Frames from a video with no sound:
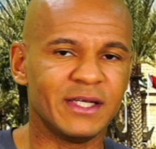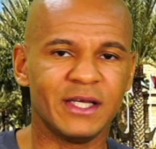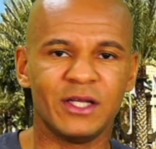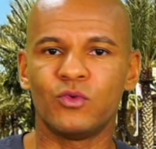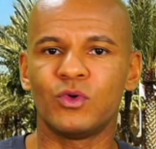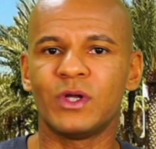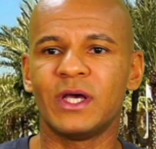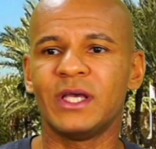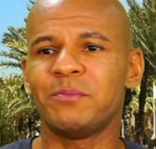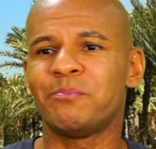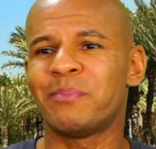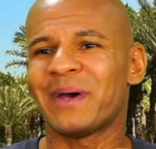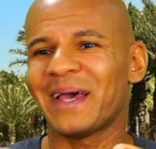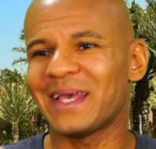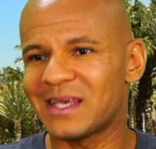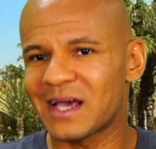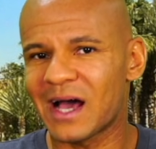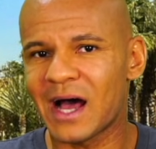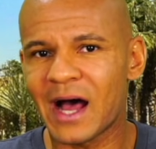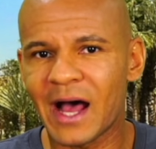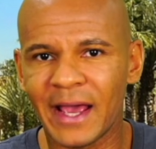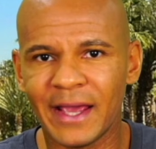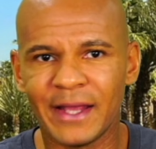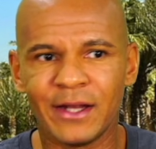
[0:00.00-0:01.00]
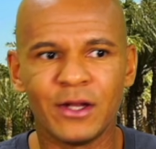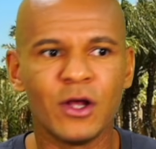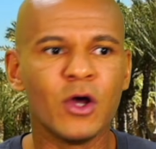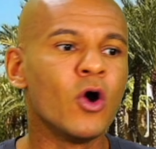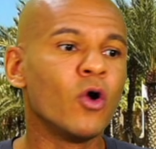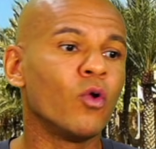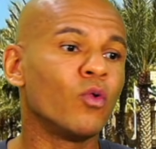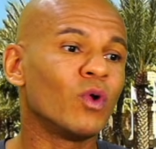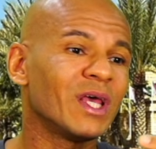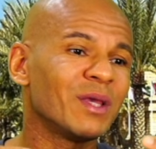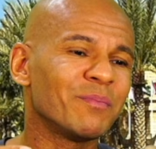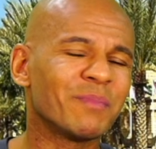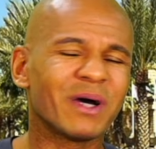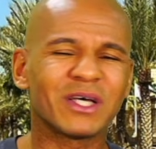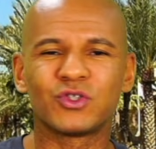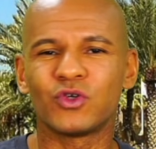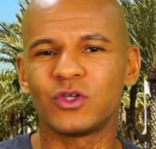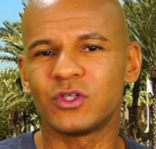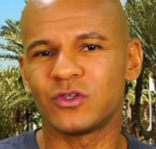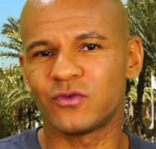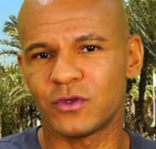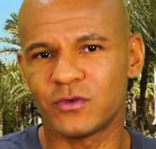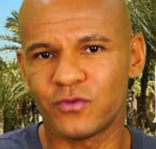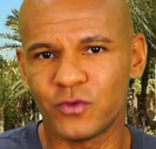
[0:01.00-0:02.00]
den. Oder ich breche ein. Oder ich mache
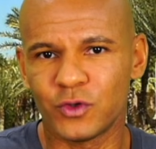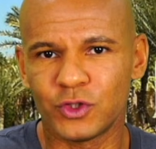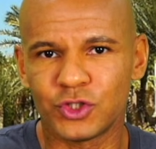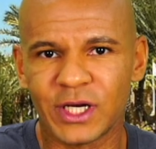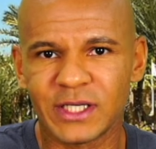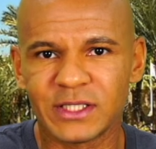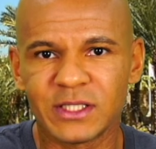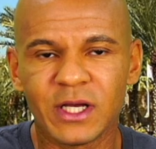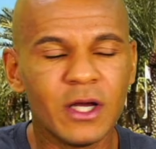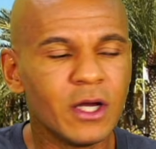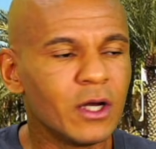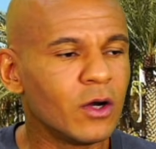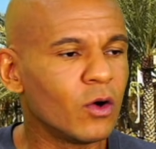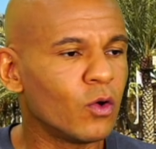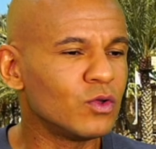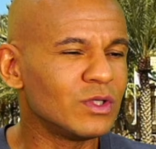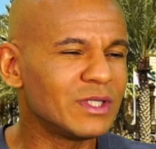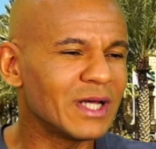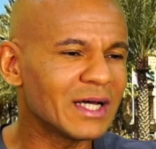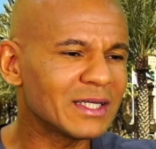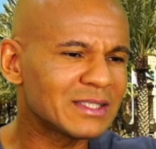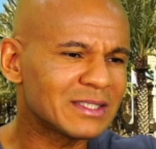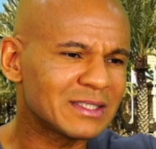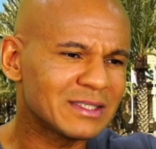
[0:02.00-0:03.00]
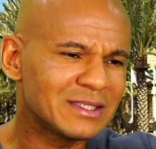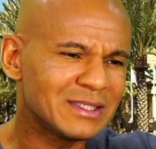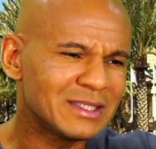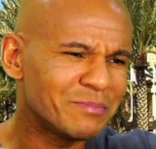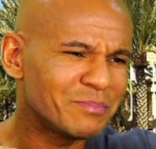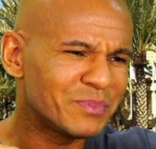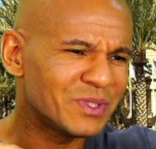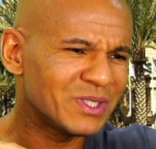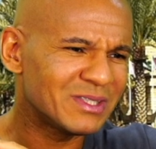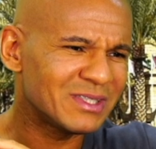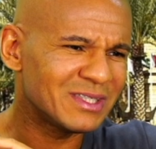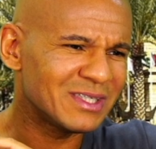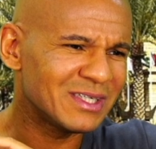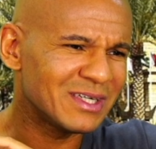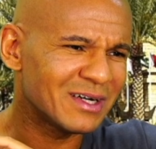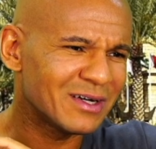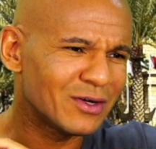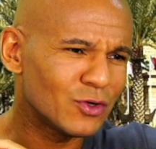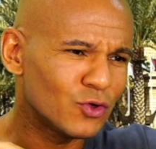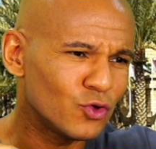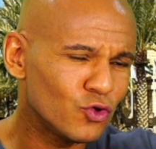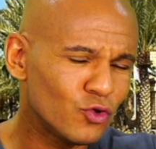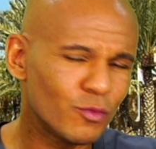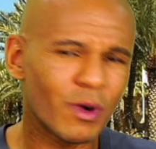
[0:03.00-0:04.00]
sonst was für einen Scheiß. Und das gibt es
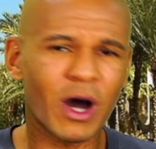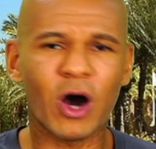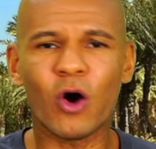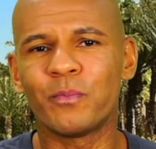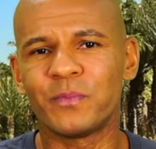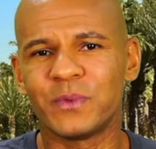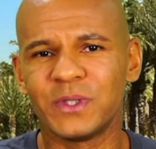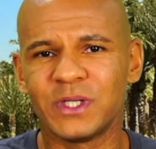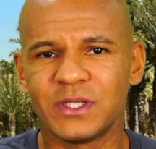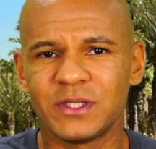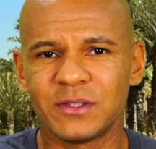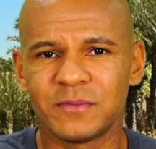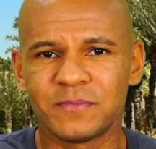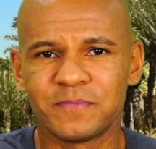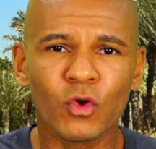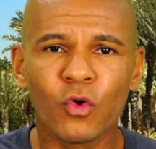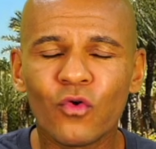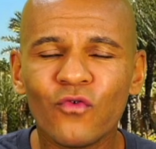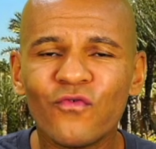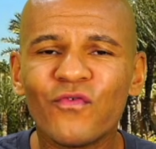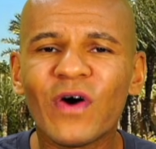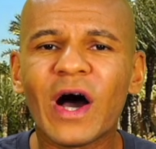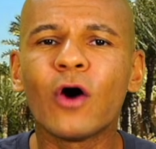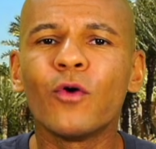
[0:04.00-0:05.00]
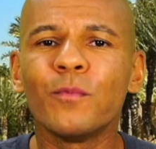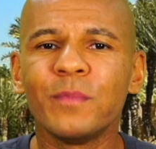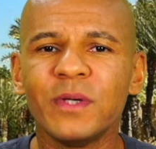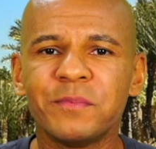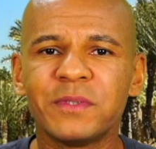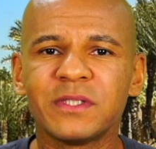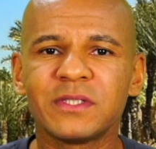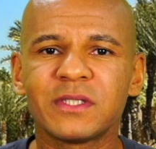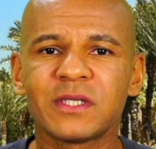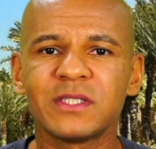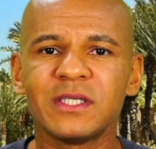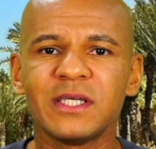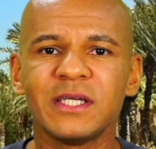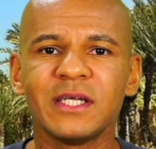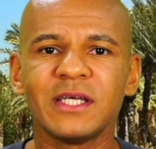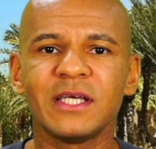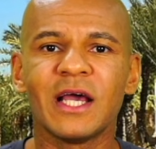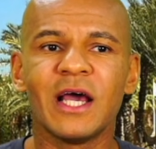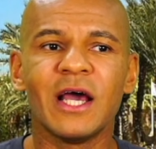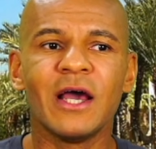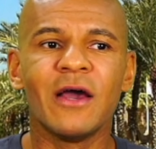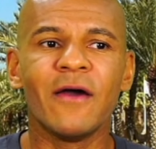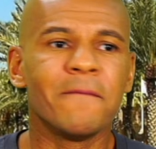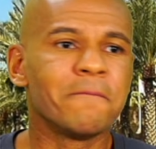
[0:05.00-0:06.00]
hier überhaupt nicht. Und warum gibt es das hier nicht?